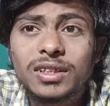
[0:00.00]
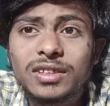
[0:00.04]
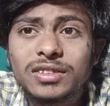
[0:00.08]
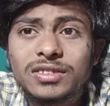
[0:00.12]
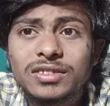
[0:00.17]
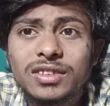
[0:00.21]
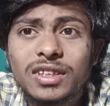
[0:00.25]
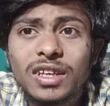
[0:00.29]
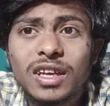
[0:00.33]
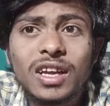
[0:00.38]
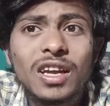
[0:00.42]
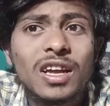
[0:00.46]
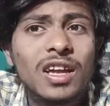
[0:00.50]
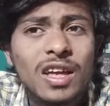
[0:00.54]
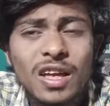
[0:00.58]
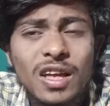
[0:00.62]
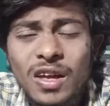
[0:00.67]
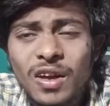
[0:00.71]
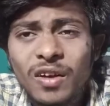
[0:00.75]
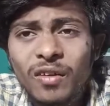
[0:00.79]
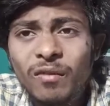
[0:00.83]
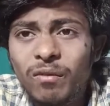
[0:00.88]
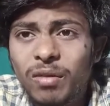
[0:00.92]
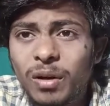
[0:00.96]
అక్కడ వచ్చేసరికి
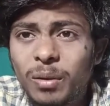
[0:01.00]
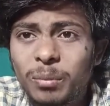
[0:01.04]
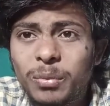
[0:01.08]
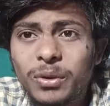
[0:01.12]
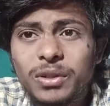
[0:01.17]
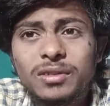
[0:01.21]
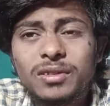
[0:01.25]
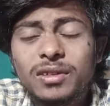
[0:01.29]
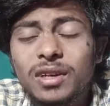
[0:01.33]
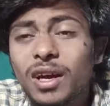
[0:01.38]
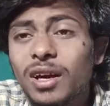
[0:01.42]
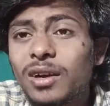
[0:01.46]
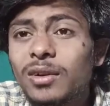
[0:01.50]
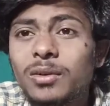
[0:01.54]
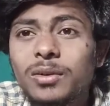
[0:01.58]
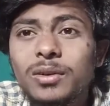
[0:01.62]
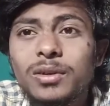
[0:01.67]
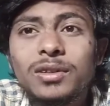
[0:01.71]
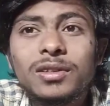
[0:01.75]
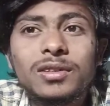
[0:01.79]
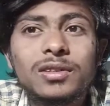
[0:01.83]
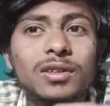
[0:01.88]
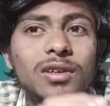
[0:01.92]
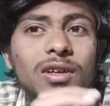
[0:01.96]
వన్ ప్లస్ నాడ్
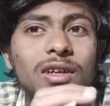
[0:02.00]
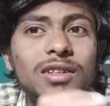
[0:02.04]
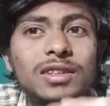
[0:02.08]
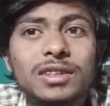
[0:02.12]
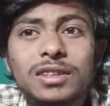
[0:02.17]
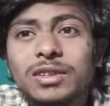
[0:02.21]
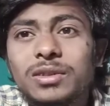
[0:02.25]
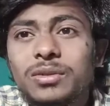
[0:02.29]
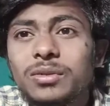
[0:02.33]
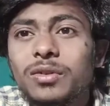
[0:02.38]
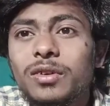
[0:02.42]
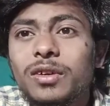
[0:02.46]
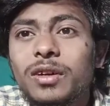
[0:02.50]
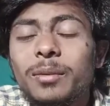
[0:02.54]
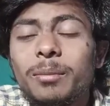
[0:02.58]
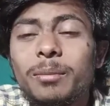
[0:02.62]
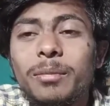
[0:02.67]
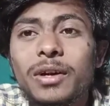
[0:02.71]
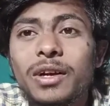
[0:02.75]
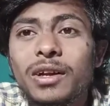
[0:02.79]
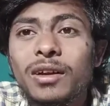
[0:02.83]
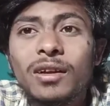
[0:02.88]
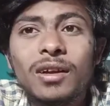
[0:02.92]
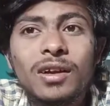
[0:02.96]
ఉంటుంది సో అది తీసుకుంటే
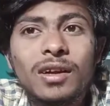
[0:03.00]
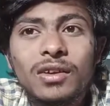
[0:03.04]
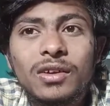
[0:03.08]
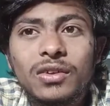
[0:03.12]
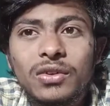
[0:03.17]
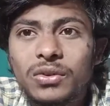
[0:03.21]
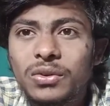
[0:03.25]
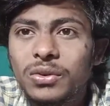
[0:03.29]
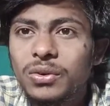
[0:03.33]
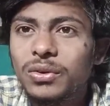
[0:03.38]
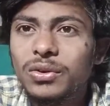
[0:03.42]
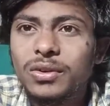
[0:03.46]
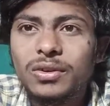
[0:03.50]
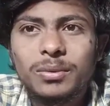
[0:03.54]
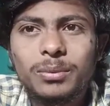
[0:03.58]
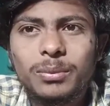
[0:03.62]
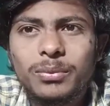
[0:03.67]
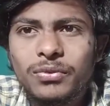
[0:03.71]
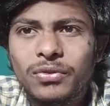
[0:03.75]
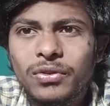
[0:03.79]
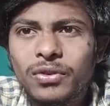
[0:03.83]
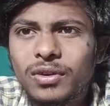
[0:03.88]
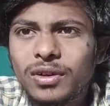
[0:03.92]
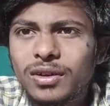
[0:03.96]
బెటర్ సో ఈ
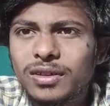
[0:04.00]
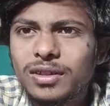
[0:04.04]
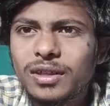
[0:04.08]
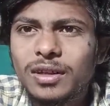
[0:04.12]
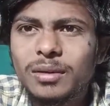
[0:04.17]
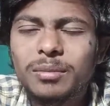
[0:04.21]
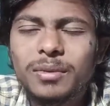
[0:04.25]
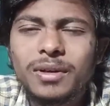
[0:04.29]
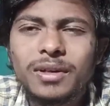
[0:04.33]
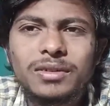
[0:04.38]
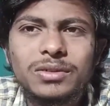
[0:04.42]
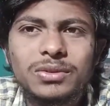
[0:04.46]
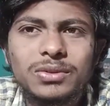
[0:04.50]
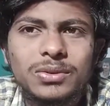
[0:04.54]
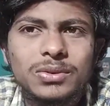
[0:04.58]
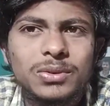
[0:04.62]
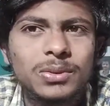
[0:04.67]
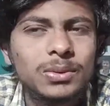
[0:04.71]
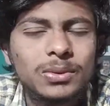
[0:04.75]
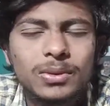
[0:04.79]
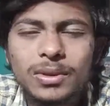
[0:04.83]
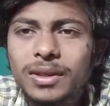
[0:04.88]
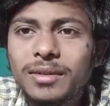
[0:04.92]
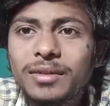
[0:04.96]
ఫోన్ అసలు మనం
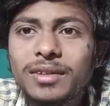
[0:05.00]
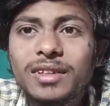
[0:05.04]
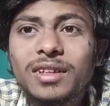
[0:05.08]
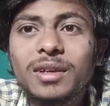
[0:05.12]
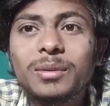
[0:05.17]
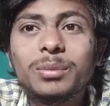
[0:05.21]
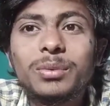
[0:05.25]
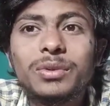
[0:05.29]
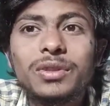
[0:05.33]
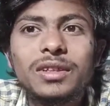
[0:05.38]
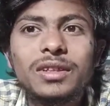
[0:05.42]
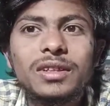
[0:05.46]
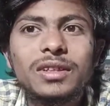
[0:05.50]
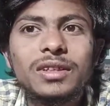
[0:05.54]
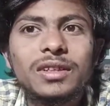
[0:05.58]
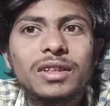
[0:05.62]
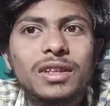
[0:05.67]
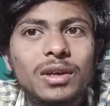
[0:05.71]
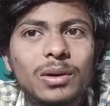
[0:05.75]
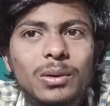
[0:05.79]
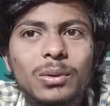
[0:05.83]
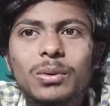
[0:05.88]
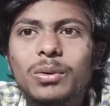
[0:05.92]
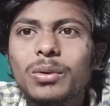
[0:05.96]
చూడడమే తప్పు దీని
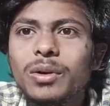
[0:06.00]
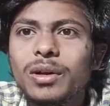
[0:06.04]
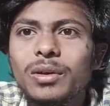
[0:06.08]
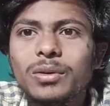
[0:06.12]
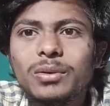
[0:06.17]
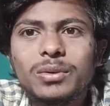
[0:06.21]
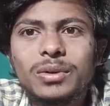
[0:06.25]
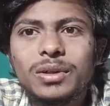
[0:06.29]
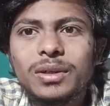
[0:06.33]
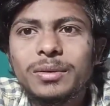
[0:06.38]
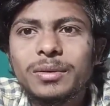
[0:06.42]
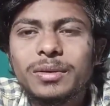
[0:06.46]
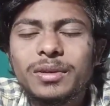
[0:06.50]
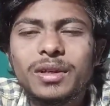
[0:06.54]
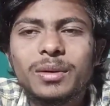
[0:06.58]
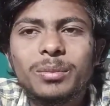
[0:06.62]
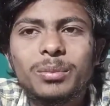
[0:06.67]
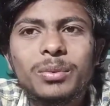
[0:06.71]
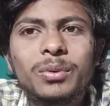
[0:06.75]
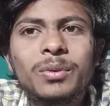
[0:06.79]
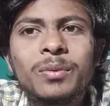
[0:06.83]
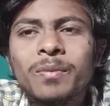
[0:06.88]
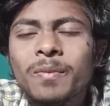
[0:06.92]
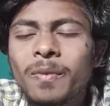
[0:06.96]
దిక్కు కూడా చూడడమే
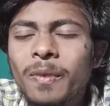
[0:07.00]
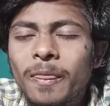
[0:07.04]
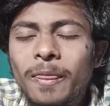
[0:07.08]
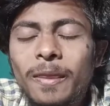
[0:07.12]
తప్పు